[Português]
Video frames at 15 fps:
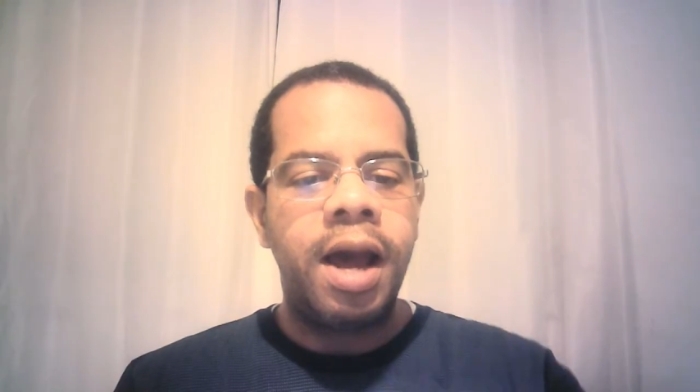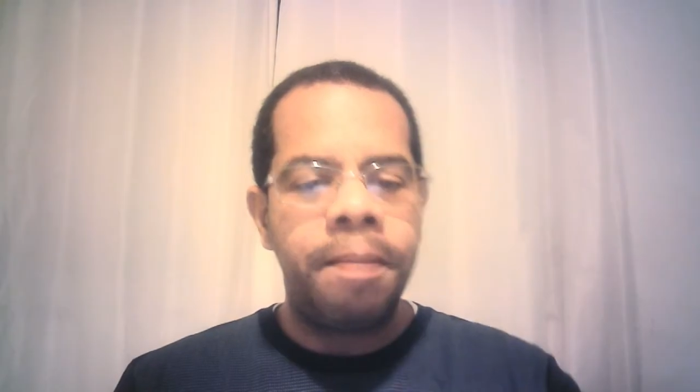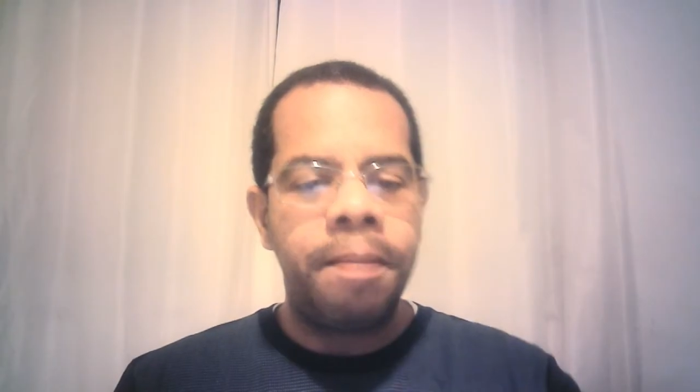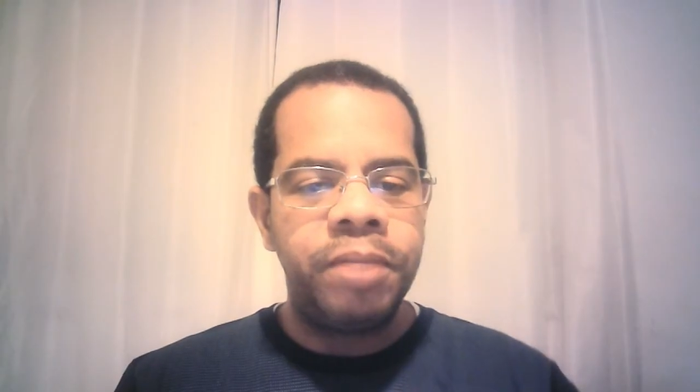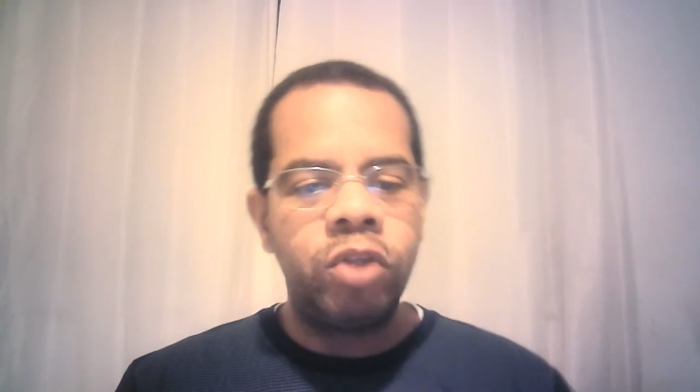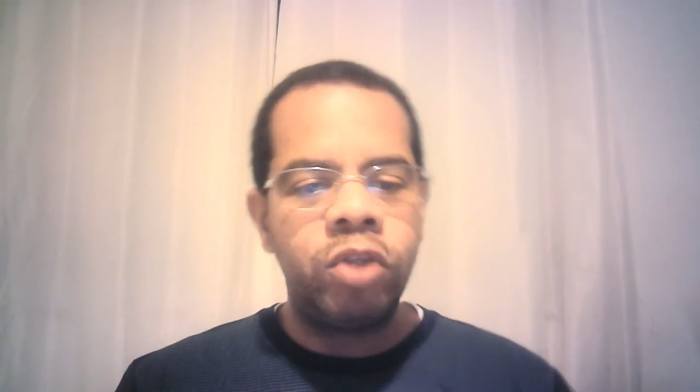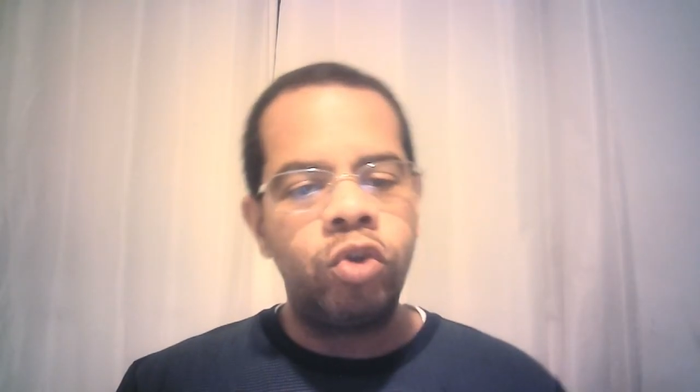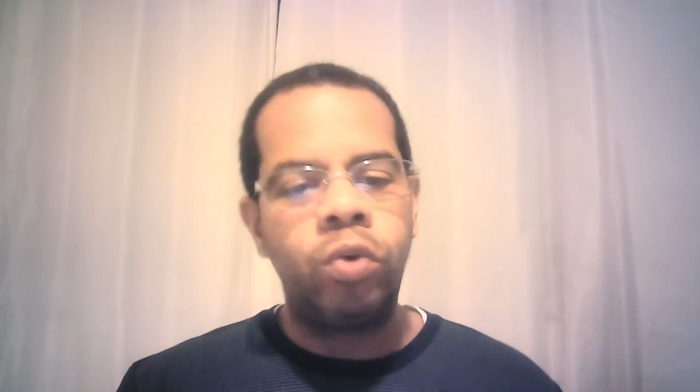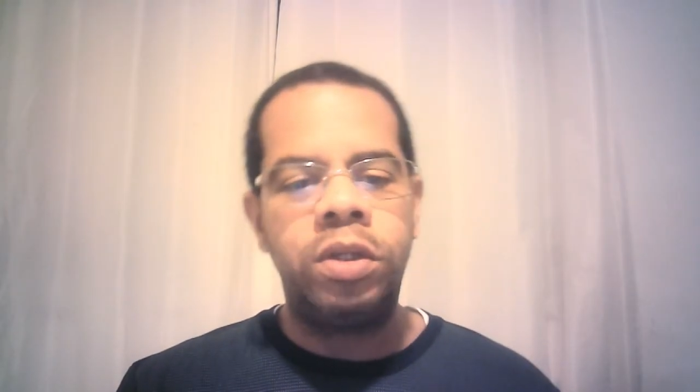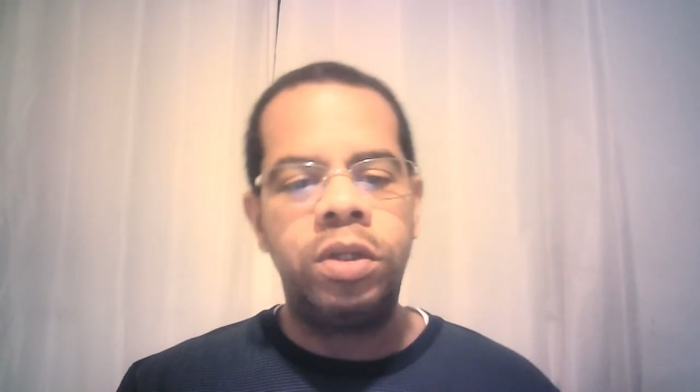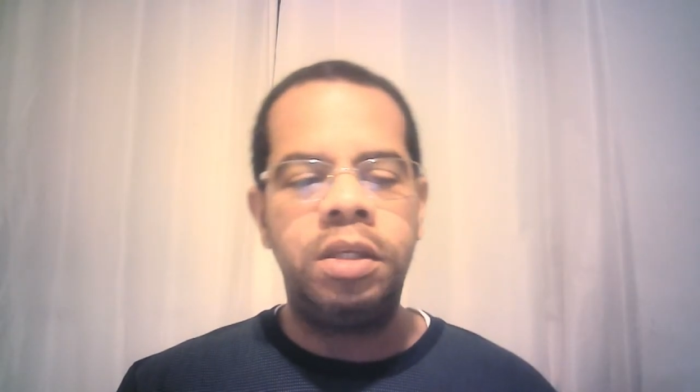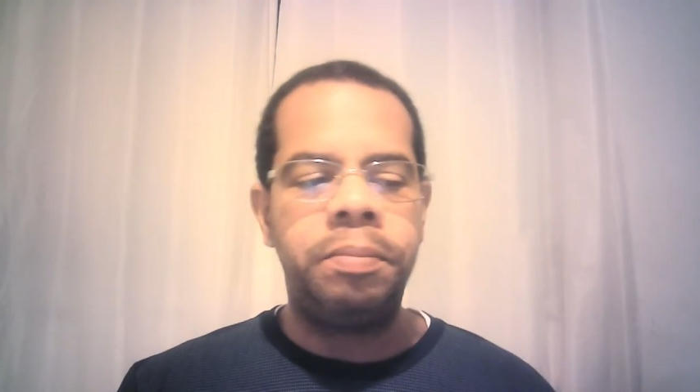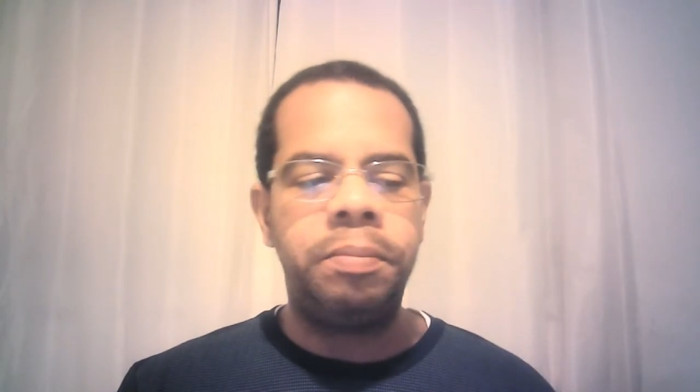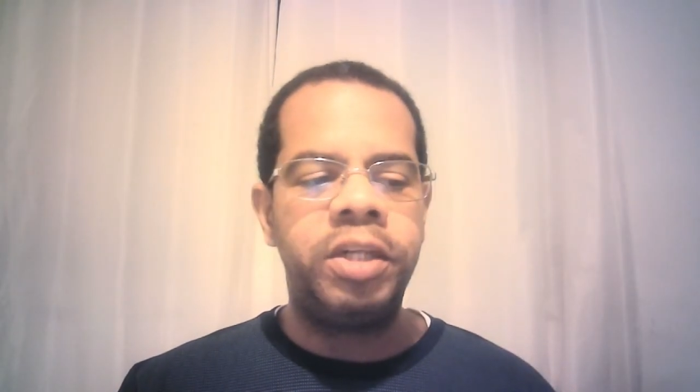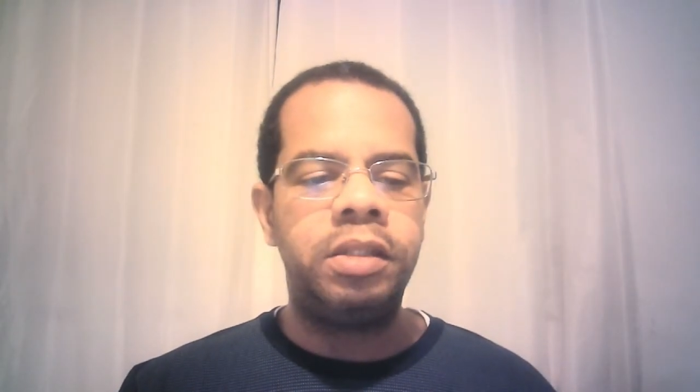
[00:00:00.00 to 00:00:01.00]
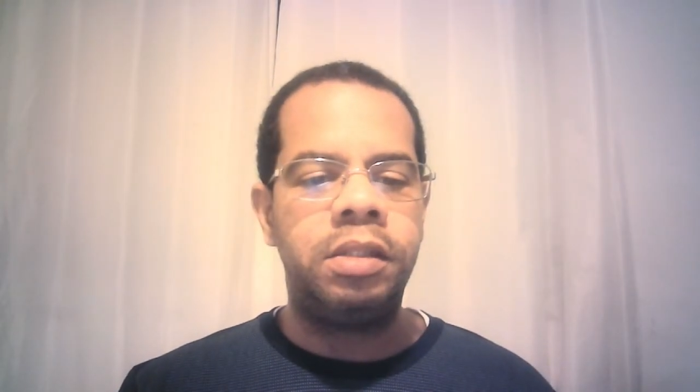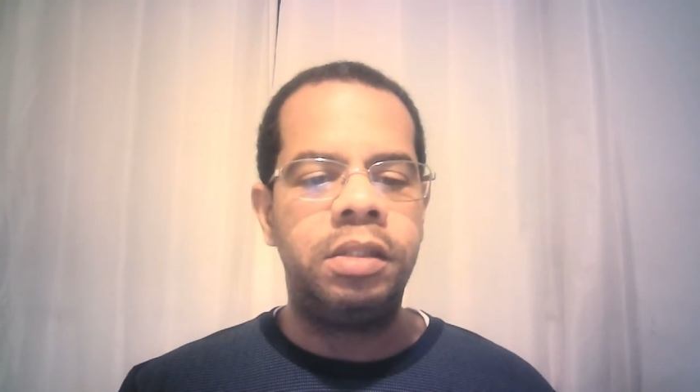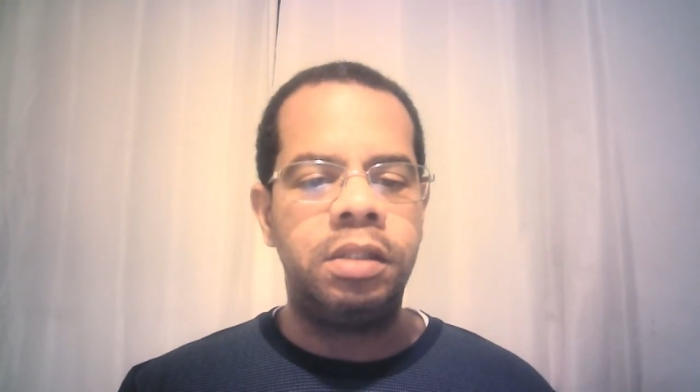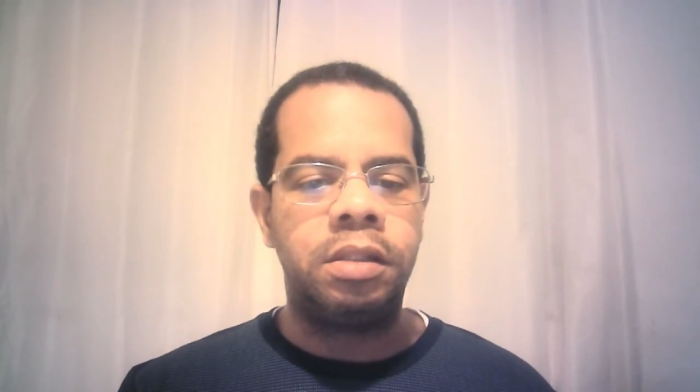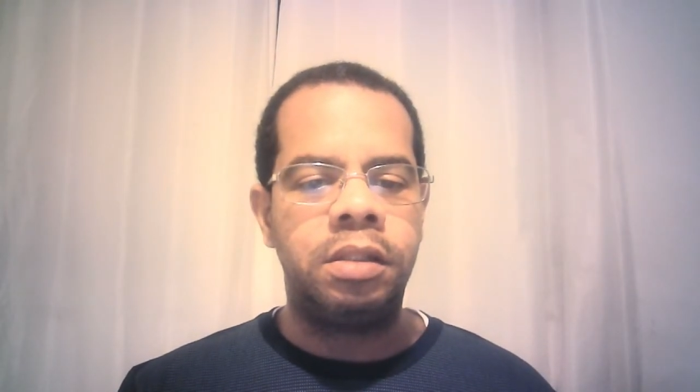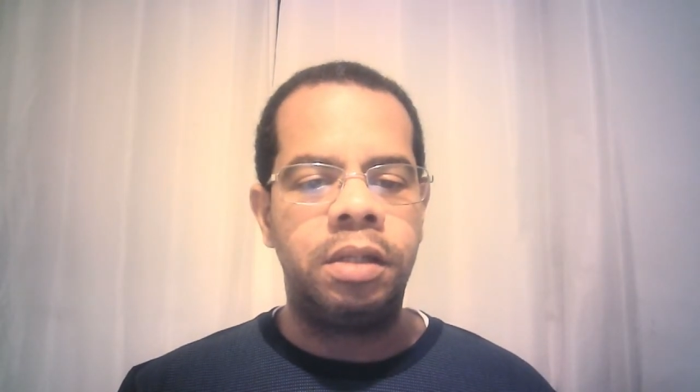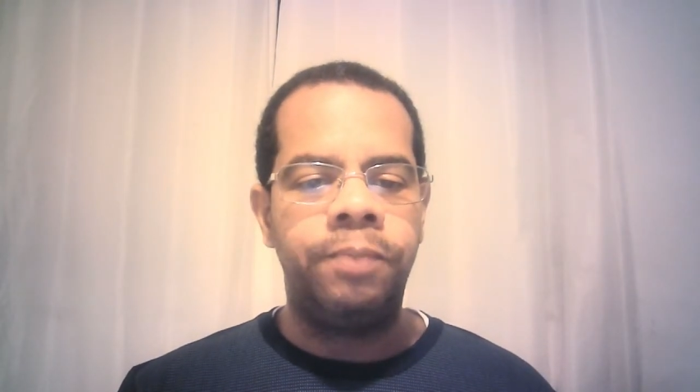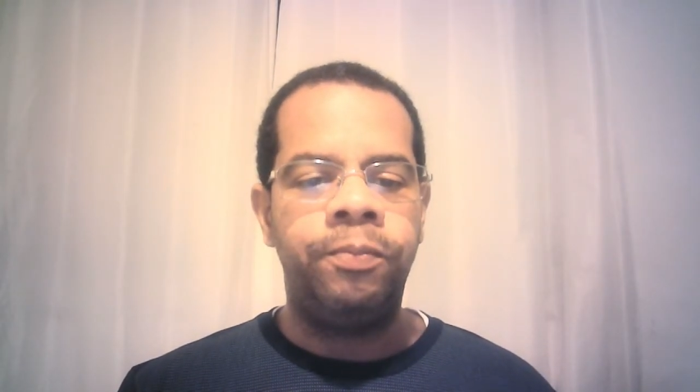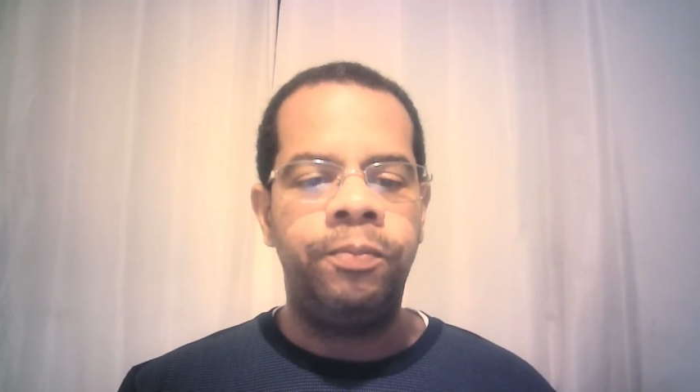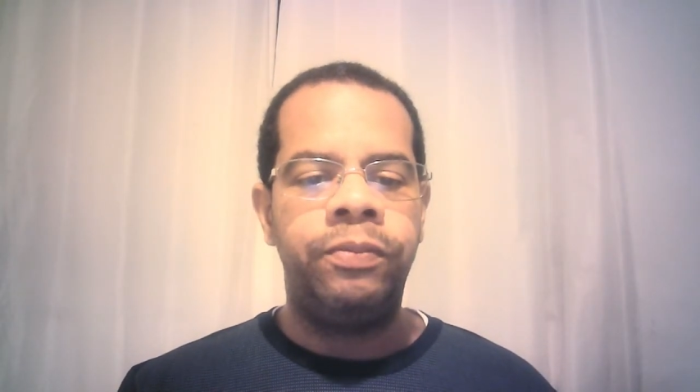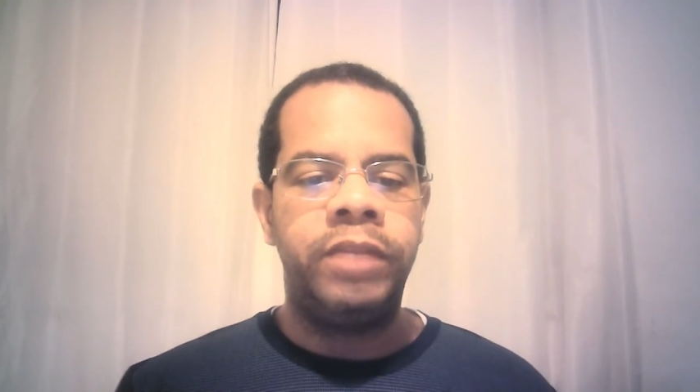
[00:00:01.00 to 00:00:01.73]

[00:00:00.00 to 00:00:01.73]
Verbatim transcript: à pessoa que precisa.